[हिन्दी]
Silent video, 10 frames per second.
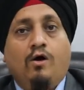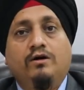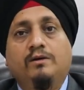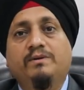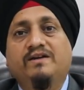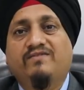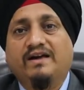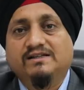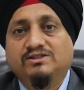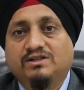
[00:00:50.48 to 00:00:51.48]
और अपने
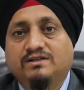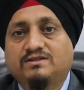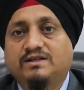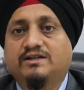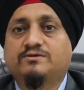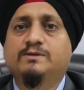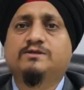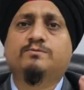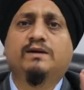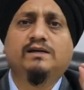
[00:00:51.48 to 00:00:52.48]
फाइनेंशियल
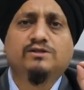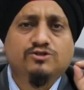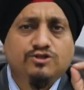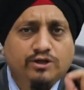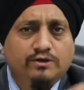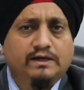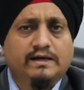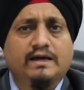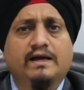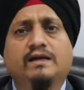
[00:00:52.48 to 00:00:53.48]
स्टेटमेंट्स में इंश्योर
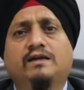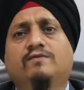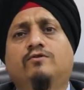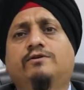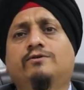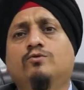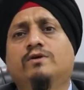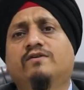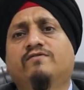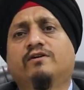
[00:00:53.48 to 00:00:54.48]
करना है कि वो
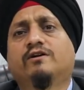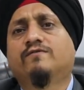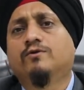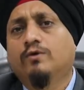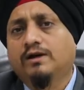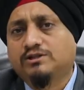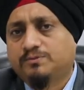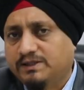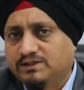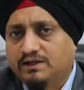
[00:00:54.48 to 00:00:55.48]
ट्रू एंड फेयर व्यू
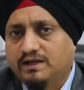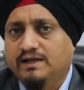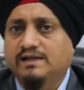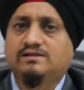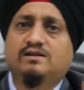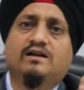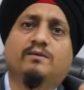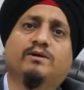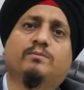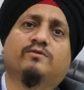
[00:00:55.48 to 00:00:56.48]
एक्सप्रेस करें इसलिए
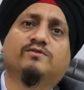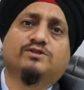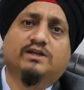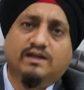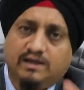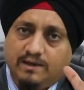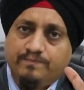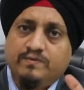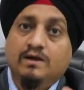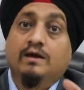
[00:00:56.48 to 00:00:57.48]
हमने प्रोविजनिंग की
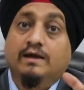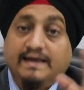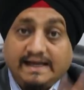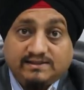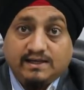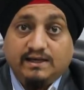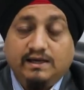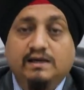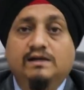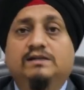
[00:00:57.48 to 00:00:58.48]
कैसे
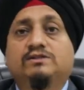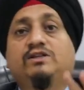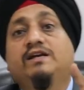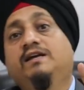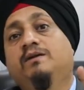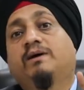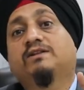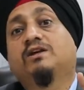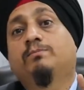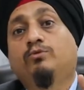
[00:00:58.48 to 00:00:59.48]
की तीन
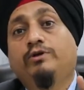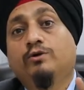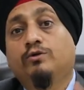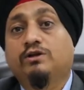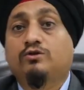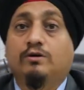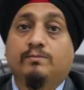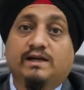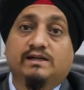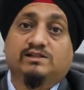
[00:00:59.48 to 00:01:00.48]
बातें पूरी हुई तो
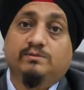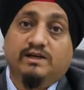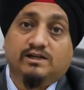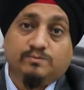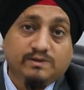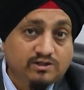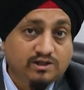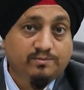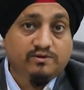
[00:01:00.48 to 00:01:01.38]
हमने किसी भी एक्सपेंस की